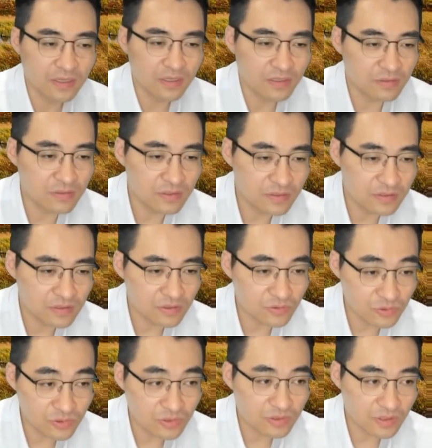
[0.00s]
애널리스트가
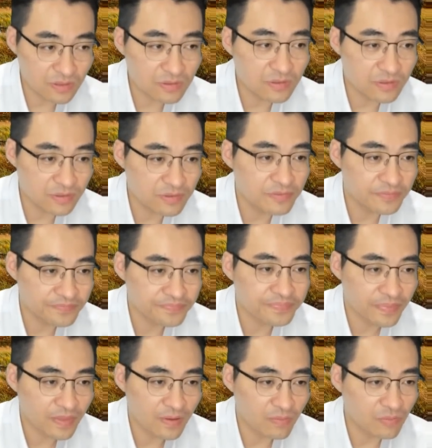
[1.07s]
추정을 한 거예요.
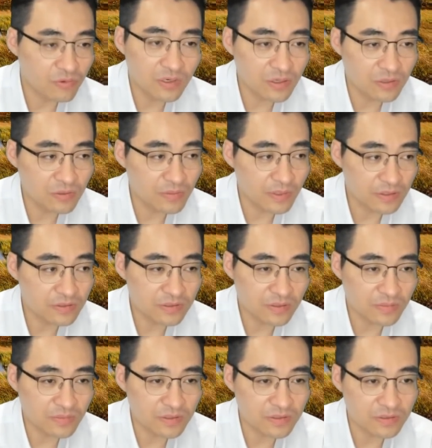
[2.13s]
몰라요. 맞을지
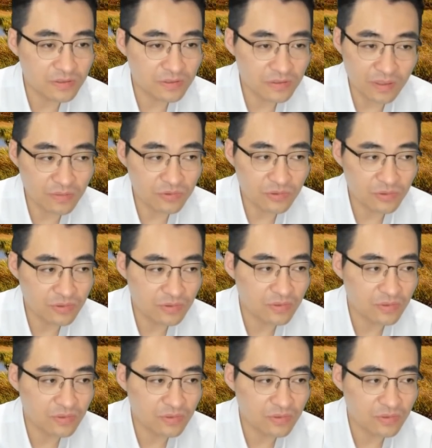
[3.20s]
안 맞을지 아무도.